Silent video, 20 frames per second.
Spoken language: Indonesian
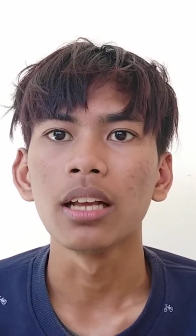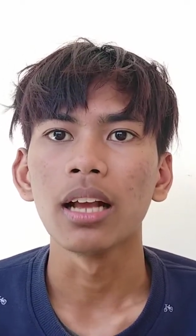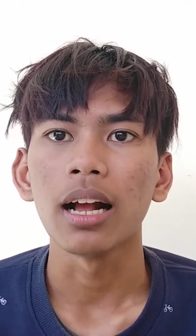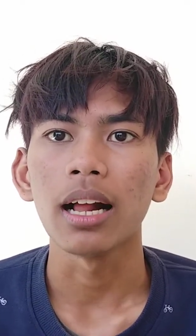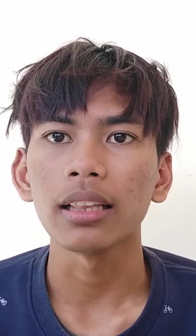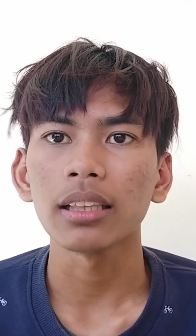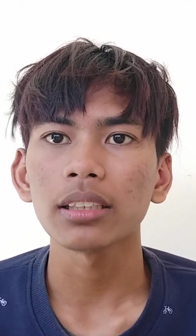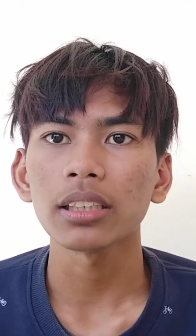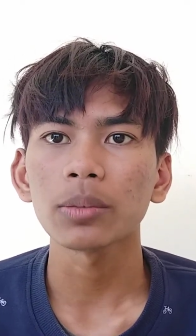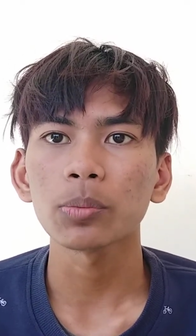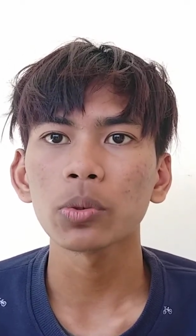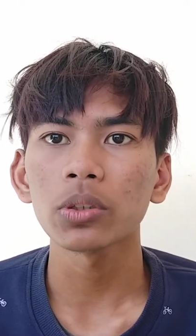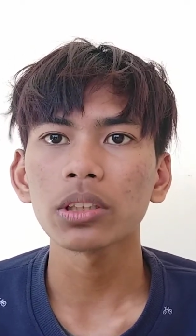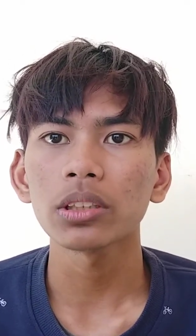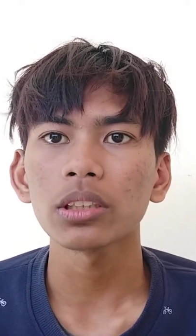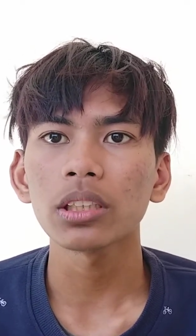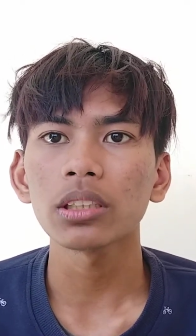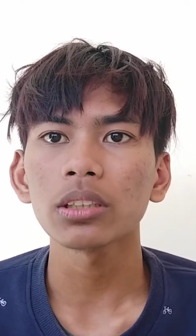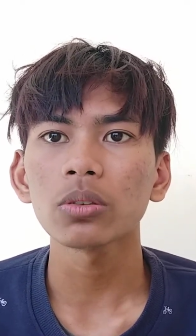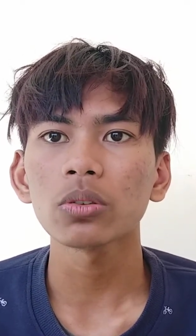Hal tersebut
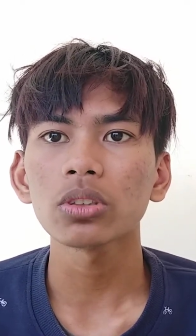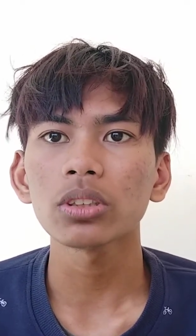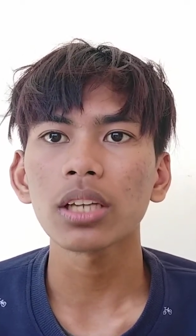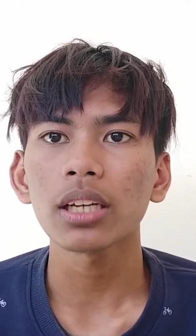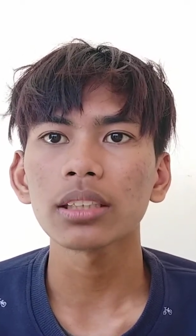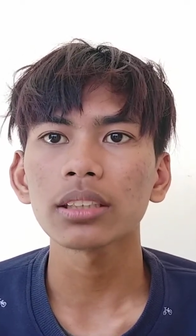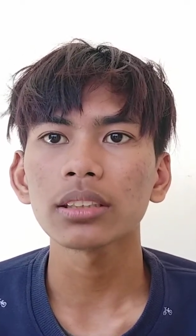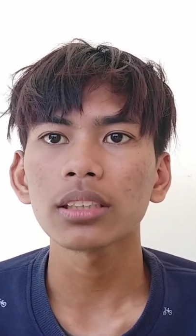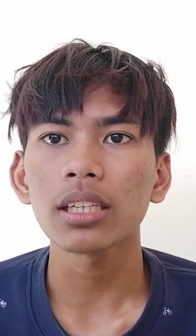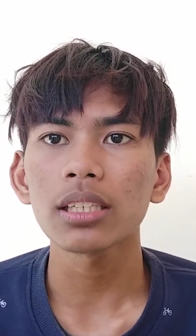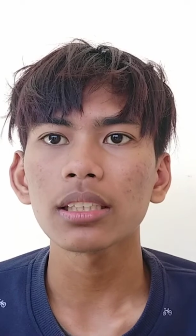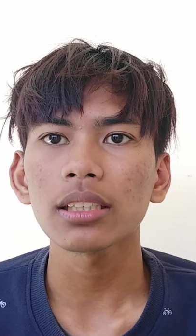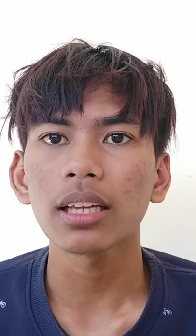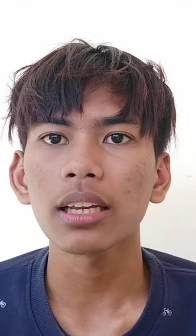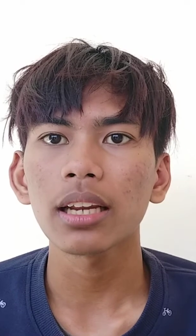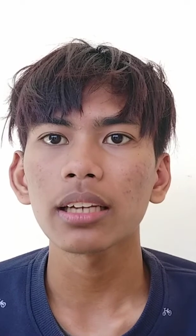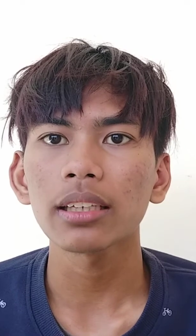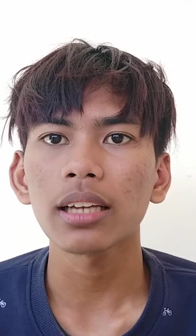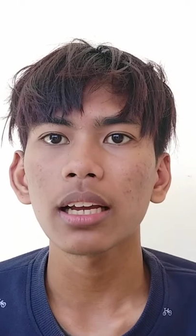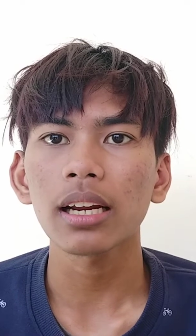tentu saja
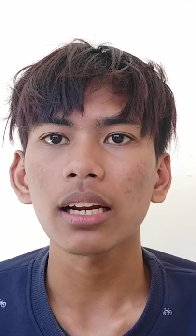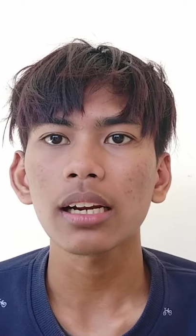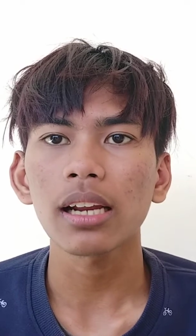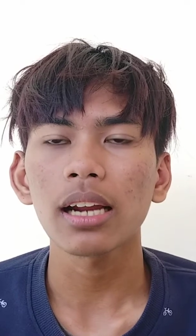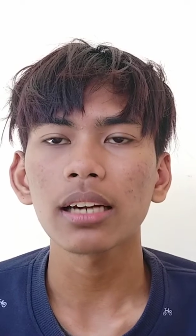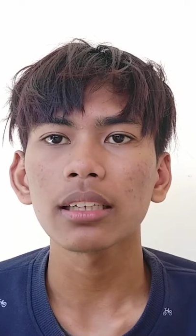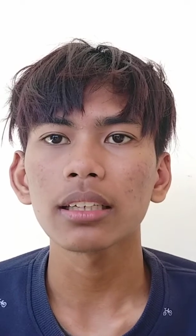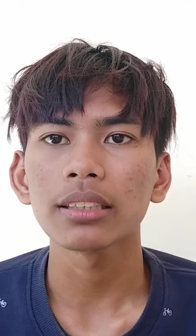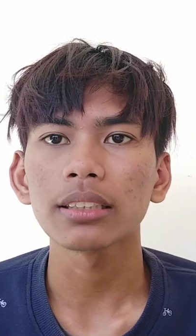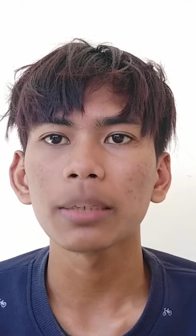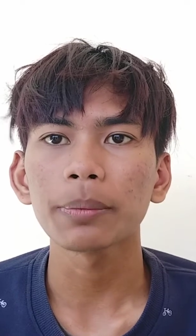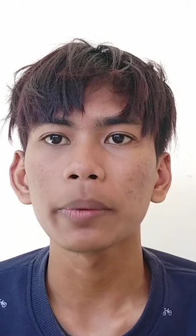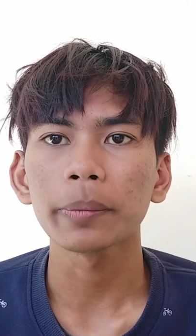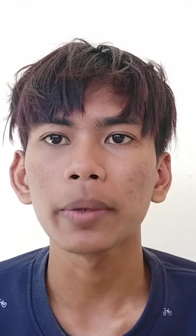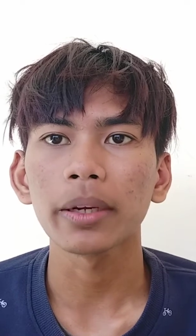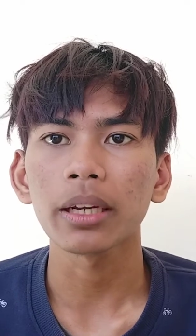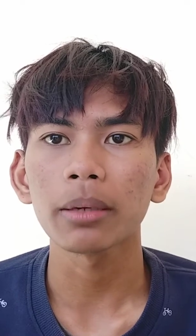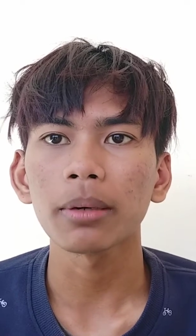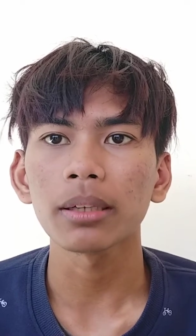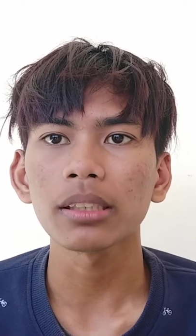tidak lain karena adanya
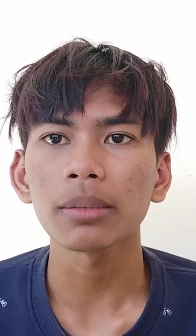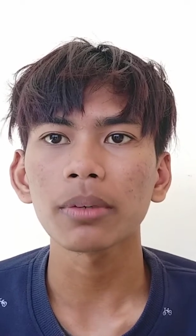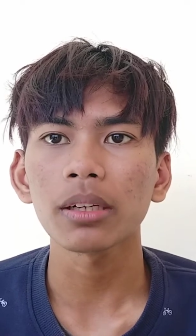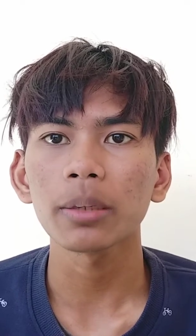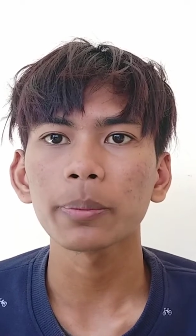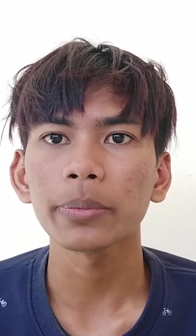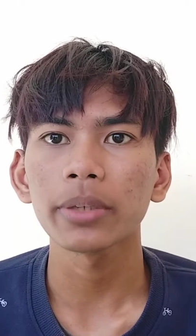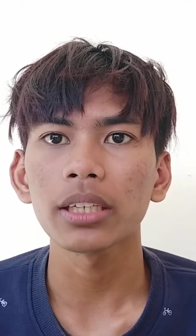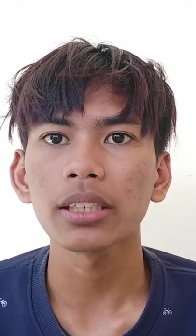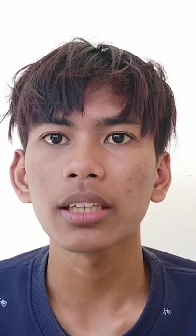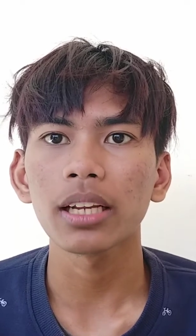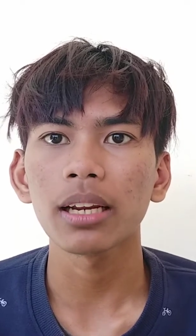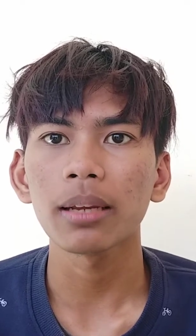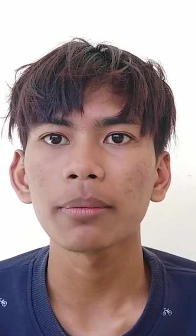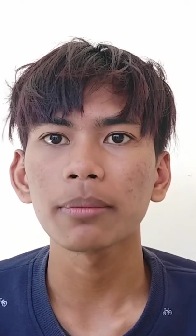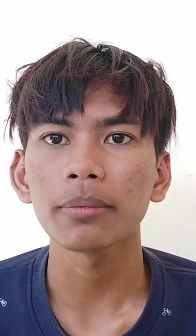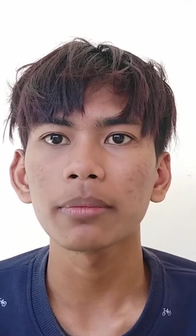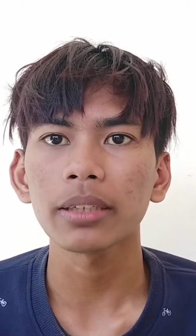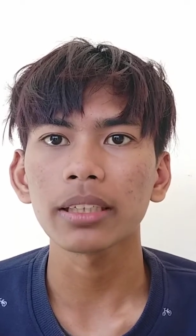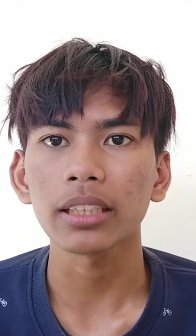berbagai macam kelebihan
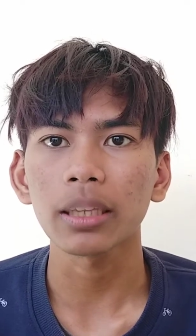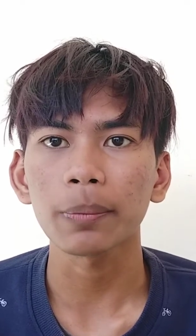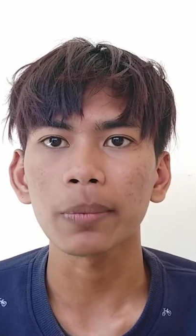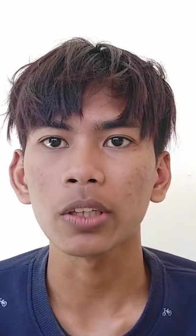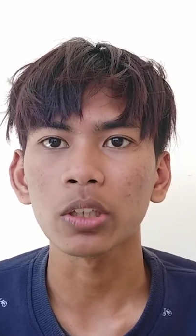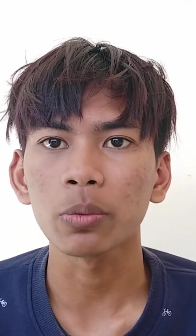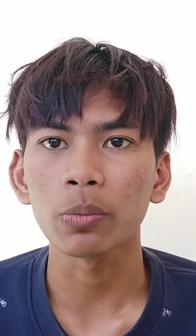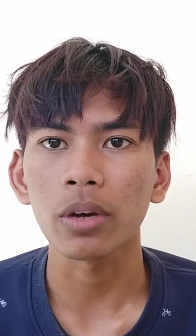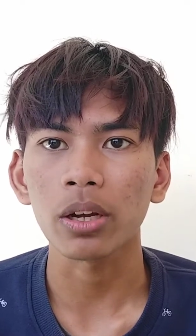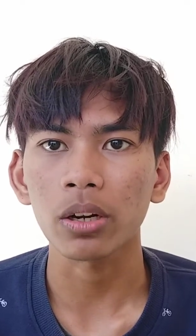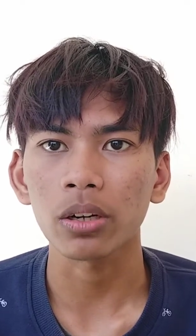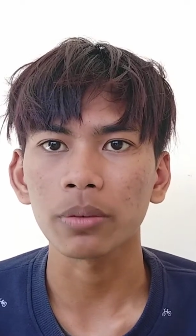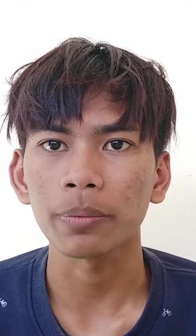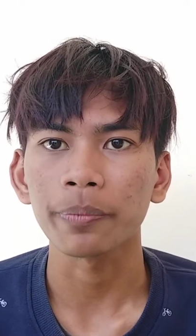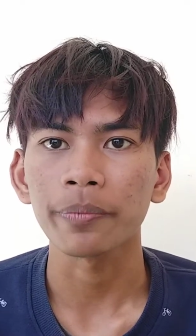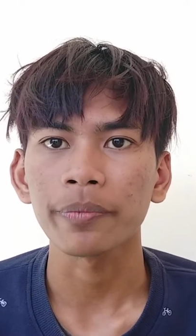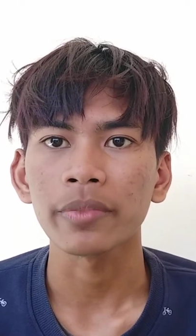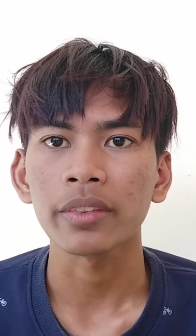dalam kitab Bulugul